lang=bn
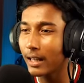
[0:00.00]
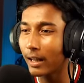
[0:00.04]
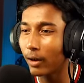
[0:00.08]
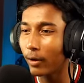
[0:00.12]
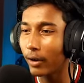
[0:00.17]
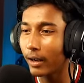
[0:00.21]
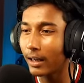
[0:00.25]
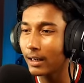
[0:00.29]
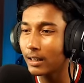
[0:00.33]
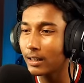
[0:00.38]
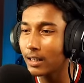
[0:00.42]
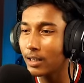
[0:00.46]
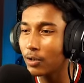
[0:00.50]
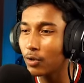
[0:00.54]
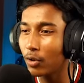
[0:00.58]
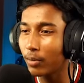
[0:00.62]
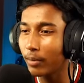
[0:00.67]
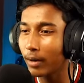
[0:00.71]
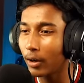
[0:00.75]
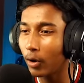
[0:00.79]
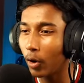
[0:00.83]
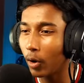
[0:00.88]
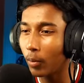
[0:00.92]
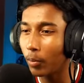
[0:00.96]
দেখো এখানে তিনজন
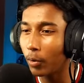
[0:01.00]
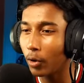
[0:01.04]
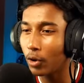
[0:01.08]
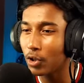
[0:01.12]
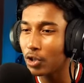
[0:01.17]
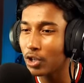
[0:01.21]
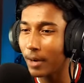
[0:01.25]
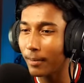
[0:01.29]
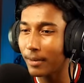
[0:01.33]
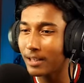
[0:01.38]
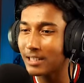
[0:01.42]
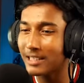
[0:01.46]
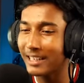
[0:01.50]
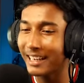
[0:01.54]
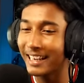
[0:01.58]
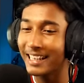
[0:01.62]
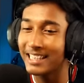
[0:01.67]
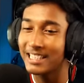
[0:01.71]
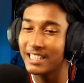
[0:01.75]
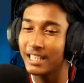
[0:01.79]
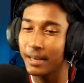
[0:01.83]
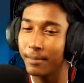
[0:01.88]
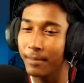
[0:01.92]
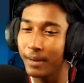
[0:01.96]
মিলে গল্প করছে আমার ছেলে
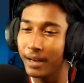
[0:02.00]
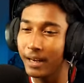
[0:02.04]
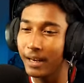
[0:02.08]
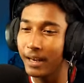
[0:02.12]
জেমি এমি